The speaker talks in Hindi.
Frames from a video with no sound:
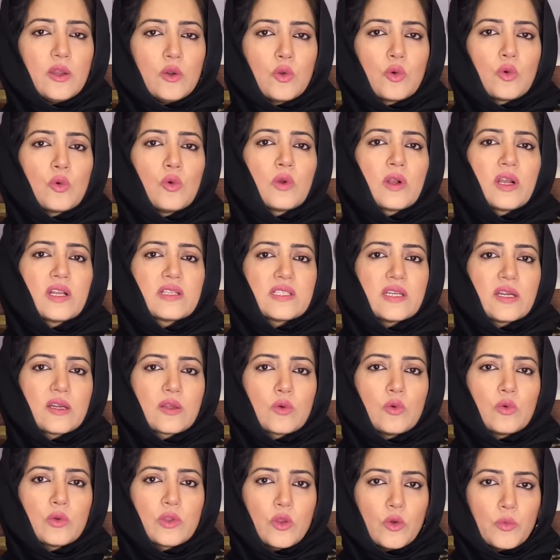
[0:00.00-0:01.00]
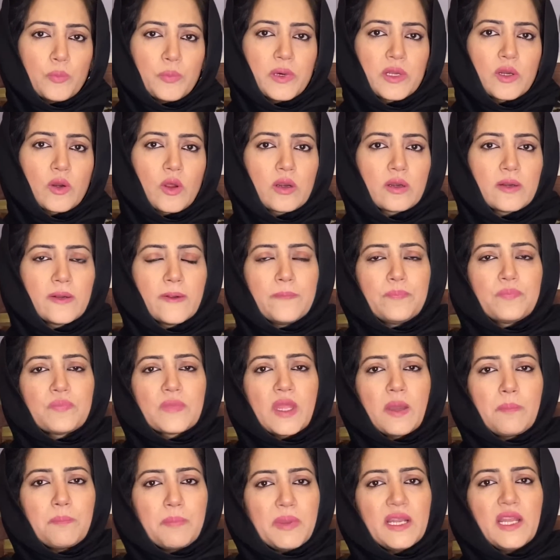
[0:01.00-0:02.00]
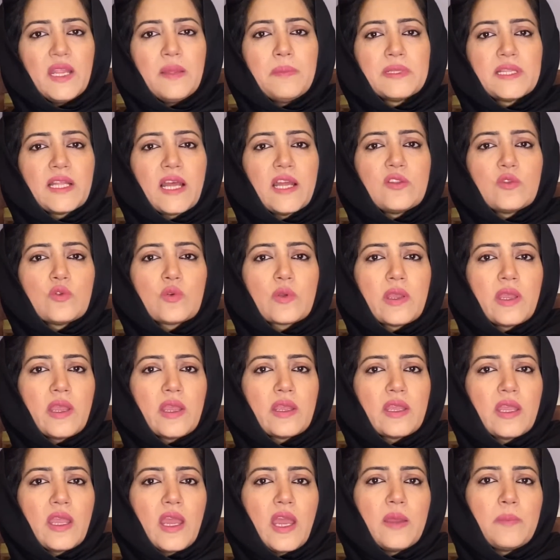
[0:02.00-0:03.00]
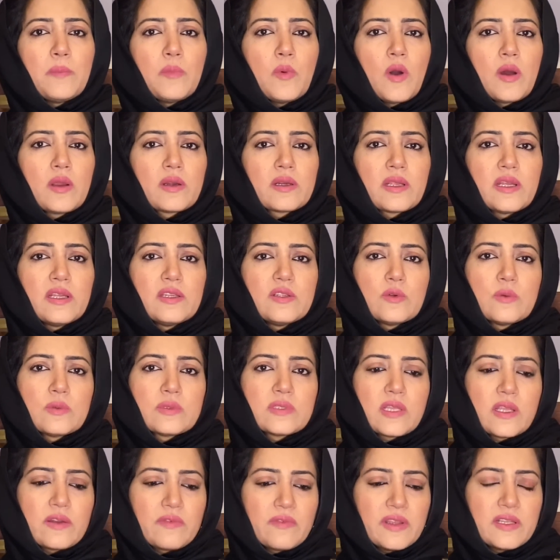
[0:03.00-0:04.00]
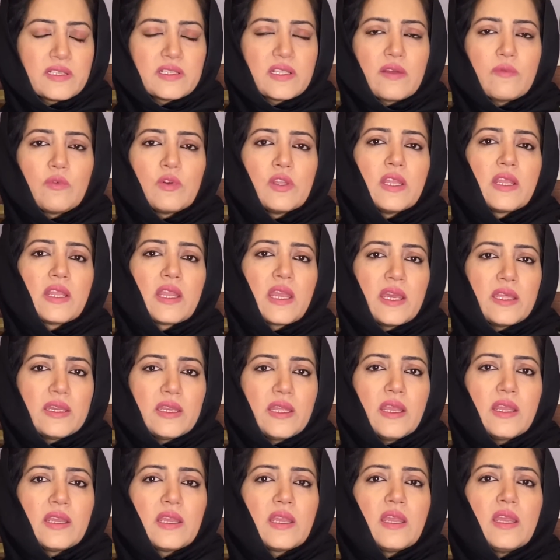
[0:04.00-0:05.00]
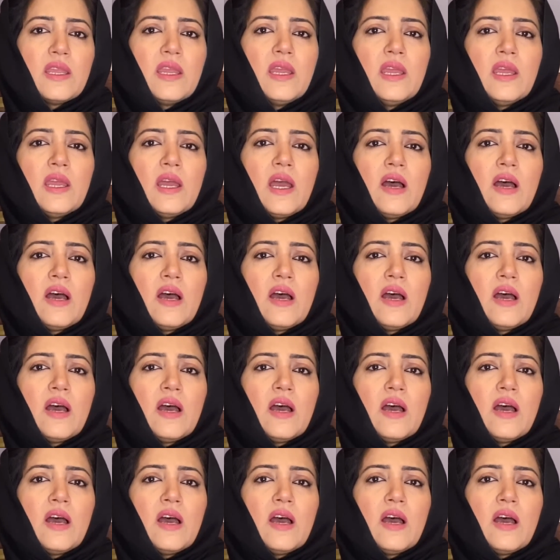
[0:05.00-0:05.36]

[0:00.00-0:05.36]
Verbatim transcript: लोगों का सड़कों के ऊपर और हम पहले ही बता चुके हैं कि आई के जो सर्वेज़ हैं वो ये कह रहे हैं कि